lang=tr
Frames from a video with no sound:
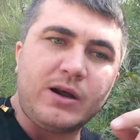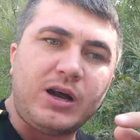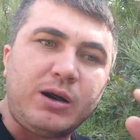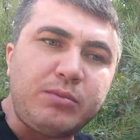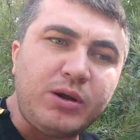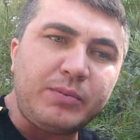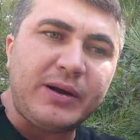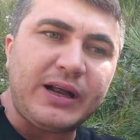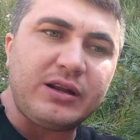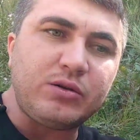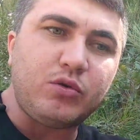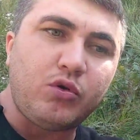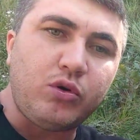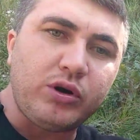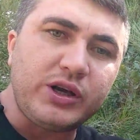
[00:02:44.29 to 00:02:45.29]
Ama ben
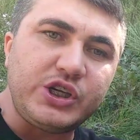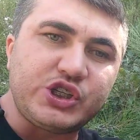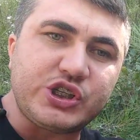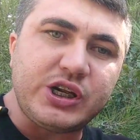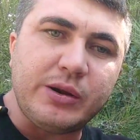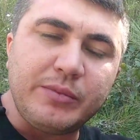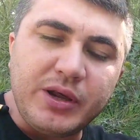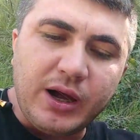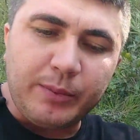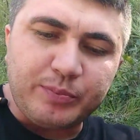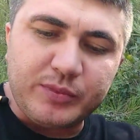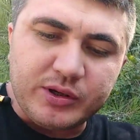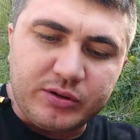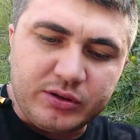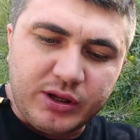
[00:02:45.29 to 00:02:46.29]
o işlemi
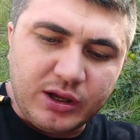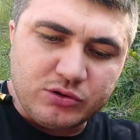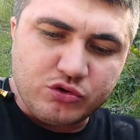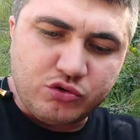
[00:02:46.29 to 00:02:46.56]
yaptıktan